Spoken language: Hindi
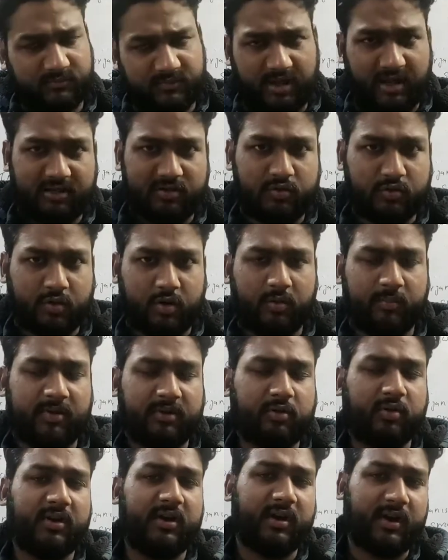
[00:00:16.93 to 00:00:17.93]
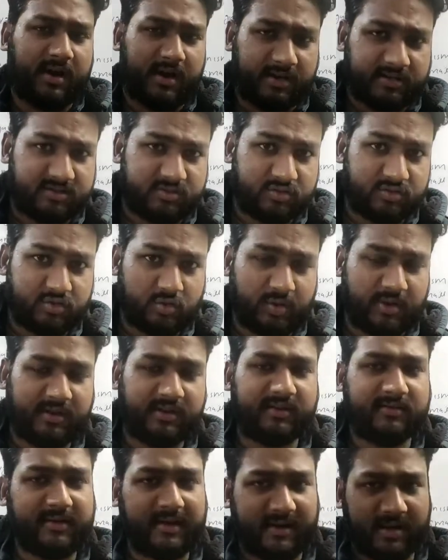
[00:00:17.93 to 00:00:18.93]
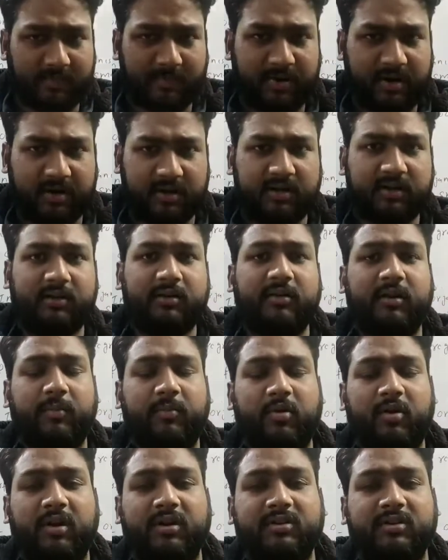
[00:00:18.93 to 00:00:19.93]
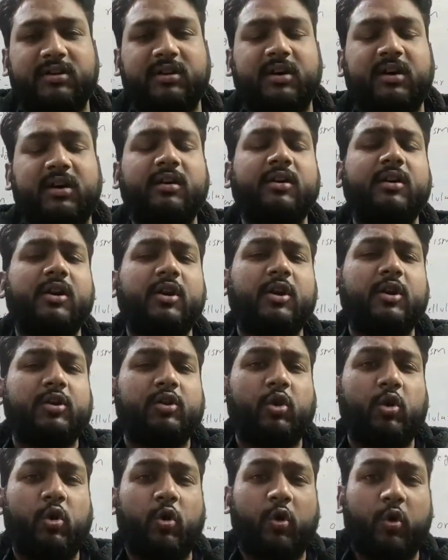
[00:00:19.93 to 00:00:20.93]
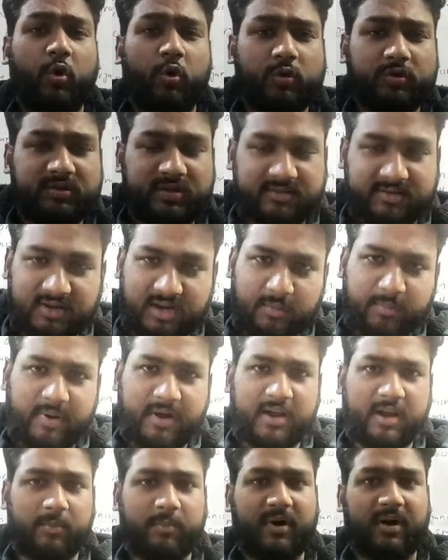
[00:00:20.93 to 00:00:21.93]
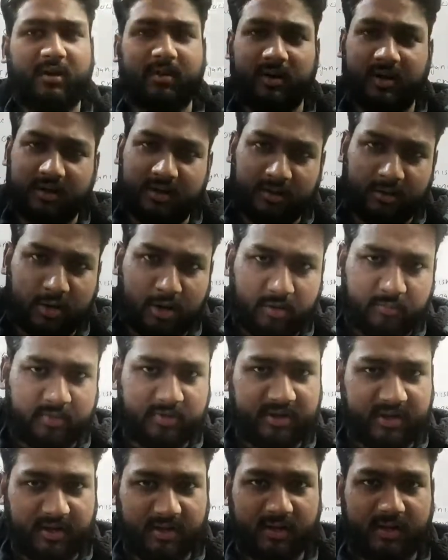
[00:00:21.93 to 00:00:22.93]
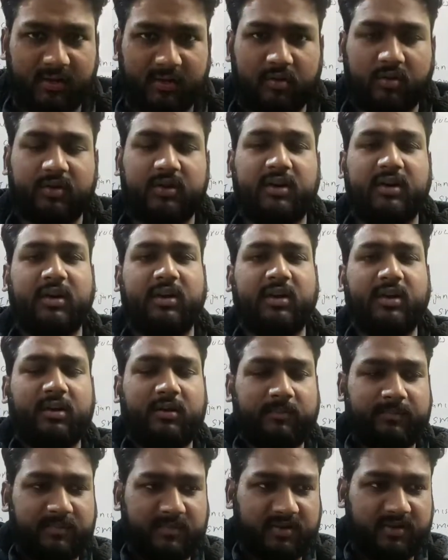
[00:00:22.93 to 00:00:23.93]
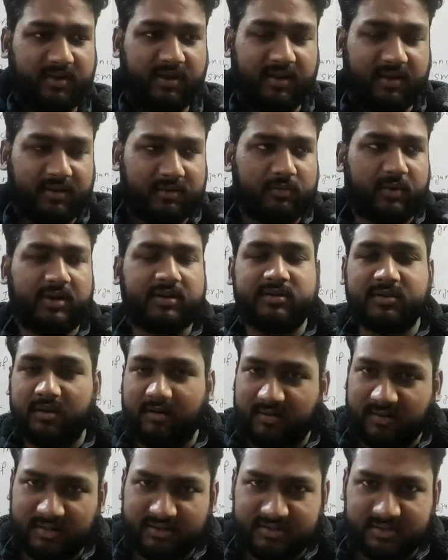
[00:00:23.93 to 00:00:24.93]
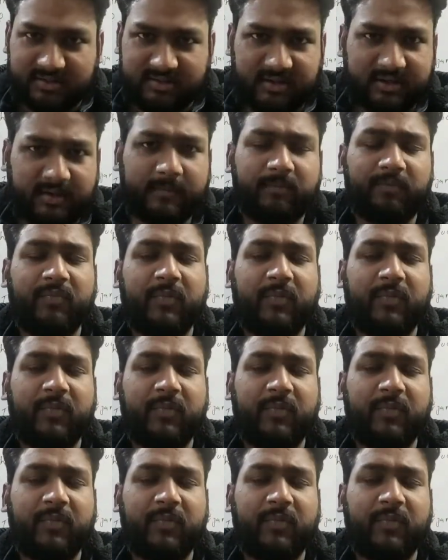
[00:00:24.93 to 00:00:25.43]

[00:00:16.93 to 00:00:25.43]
डाल चुका हूँ मैं तो ये आज जो है ये सेकंड पार्ट है रिप्रोडक्शन का तो जिसने पहला पार्ट ना देखा हो वो देख ले क्योंकि सीरीज़ वाइज चल रही है चीज़ें